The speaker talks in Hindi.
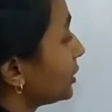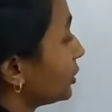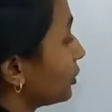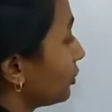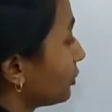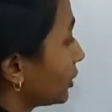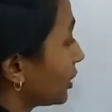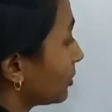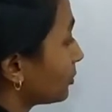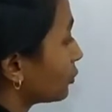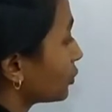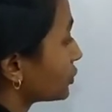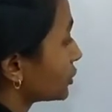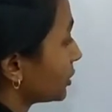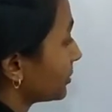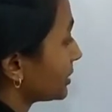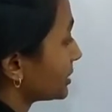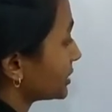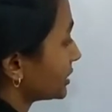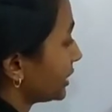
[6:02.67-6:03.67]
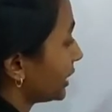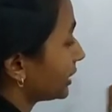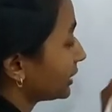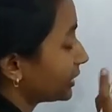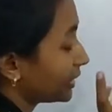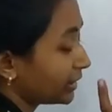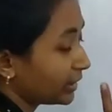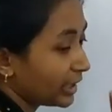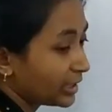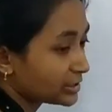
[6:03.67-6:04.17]
क्योंकि हमको सबस्ट्रैक्ट
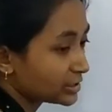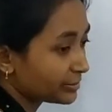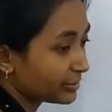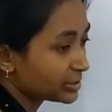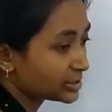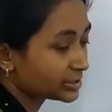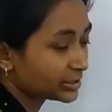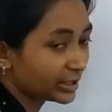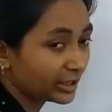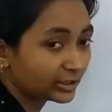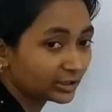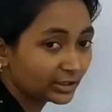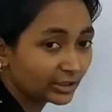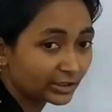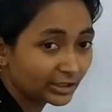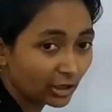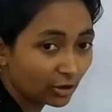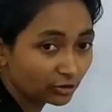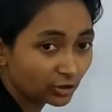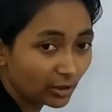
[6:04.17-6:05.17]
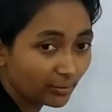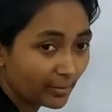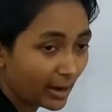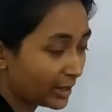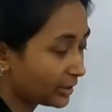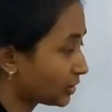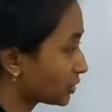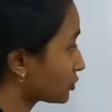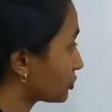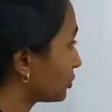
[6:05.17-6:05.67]
करना है सबस्ट्रैक्ट लिए क्या होता है
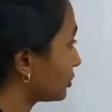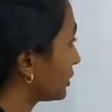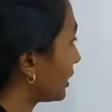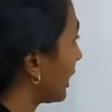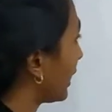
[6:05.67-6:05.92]
माइनस होता